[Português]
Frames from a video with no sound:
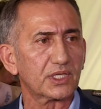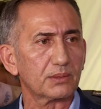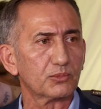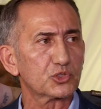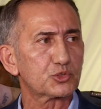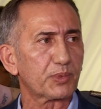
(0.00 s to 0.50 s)
tem
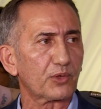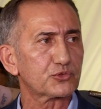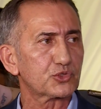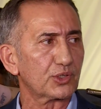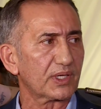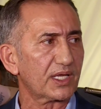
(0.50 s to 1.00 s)
muitos
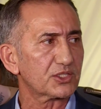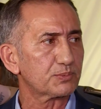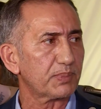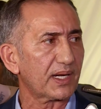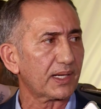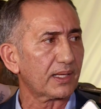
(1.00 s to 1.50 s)
profissionais
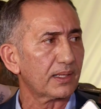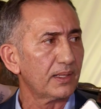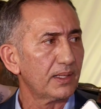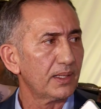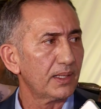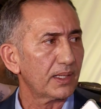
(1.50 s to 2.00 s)
para
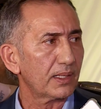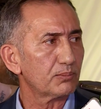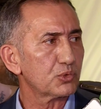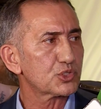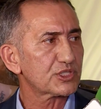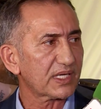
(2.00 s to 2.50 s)
é,
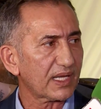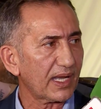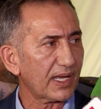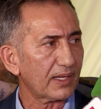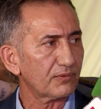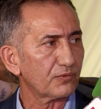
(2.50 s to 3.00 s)
buscar